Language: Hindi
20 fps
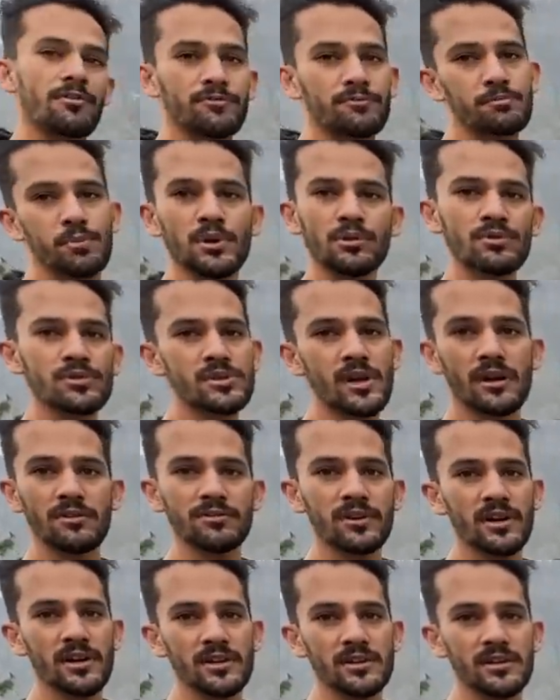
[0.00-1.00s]
बिल्कुल
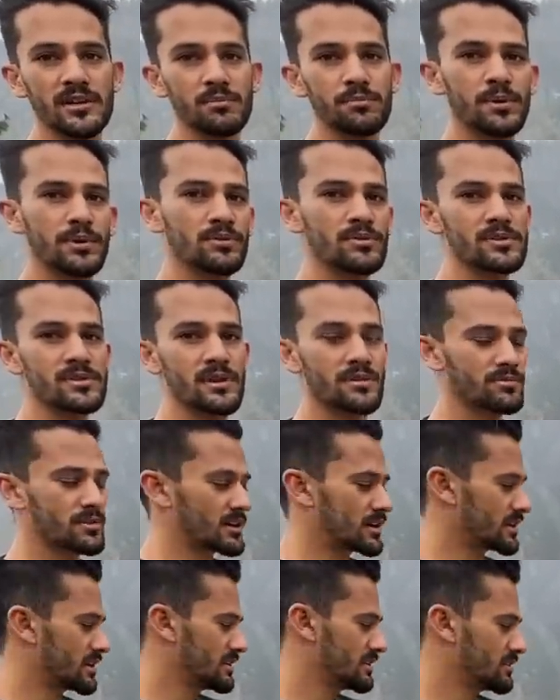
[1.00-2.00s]
साफ गाड़ी थी बिल्कुल साफ
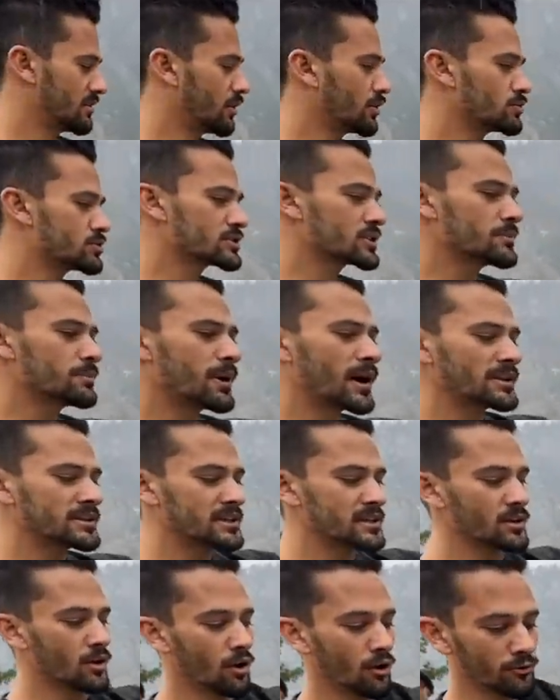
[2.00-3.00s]
गाड़ी अच्छा उसके बाद
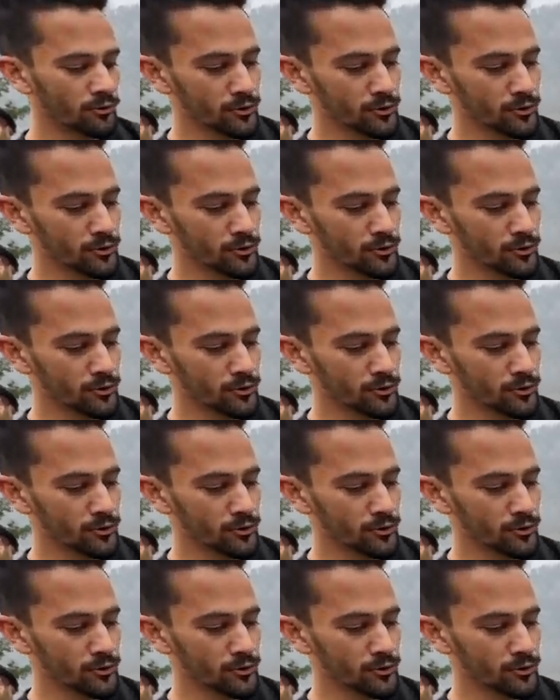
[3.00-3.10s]
ये ऑफ